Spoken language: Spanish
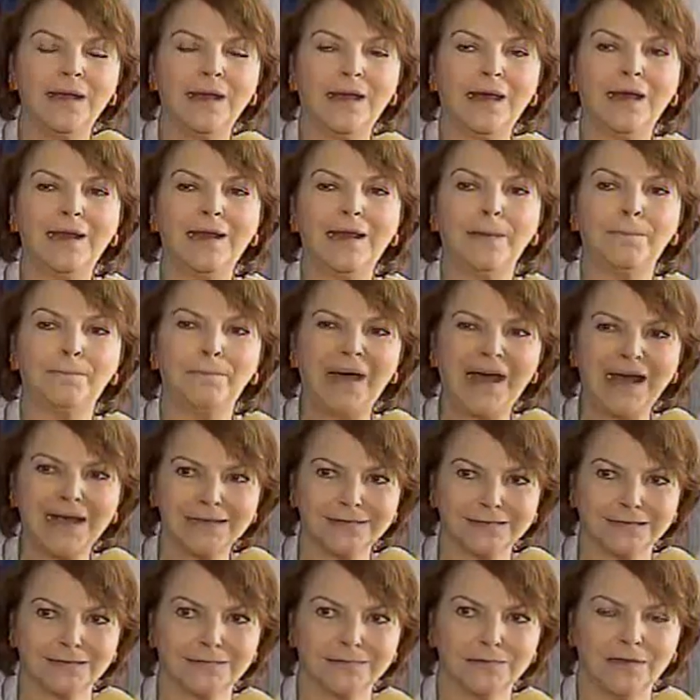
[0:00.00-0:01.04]
a la
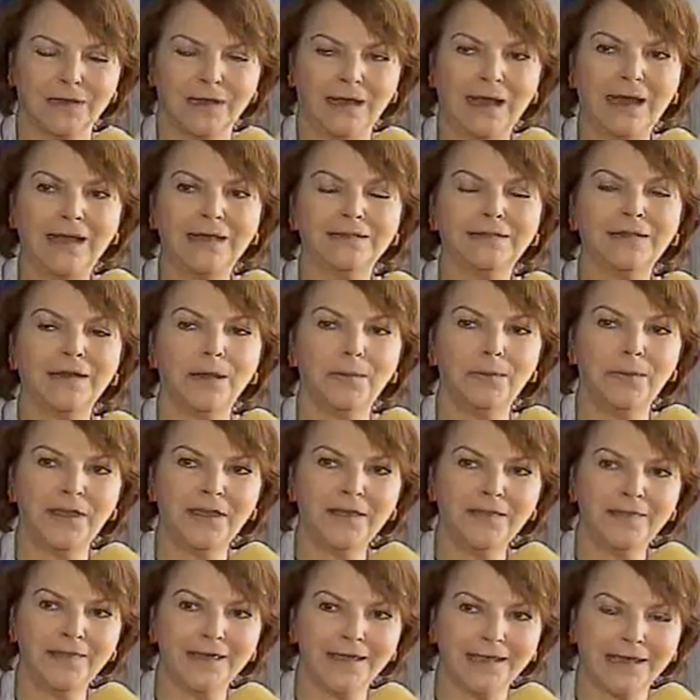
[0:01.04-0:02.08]
paz a
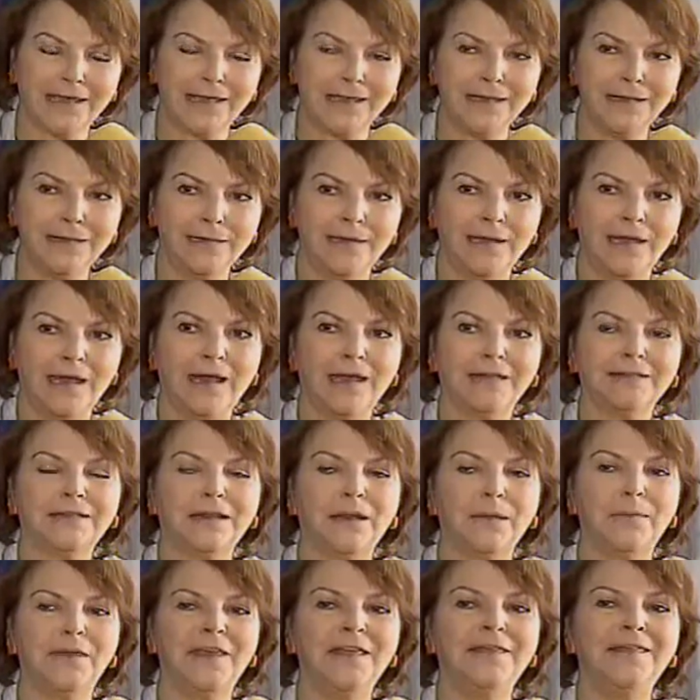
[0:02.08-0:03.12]
través de que a
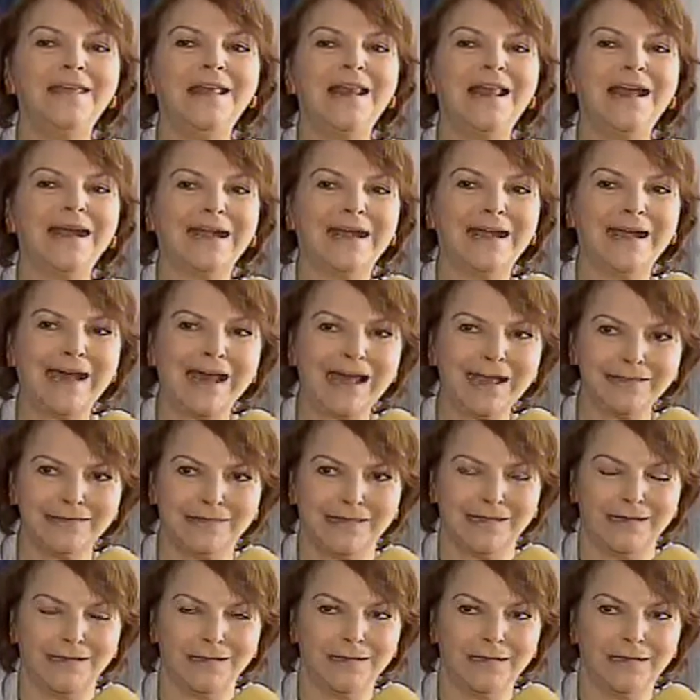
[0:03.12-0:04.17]
través de la
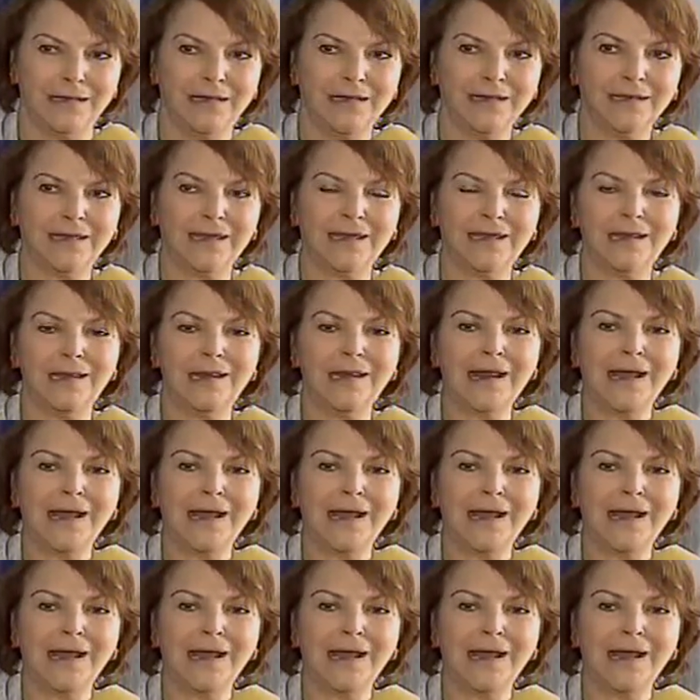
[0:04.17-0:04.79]
calle, que es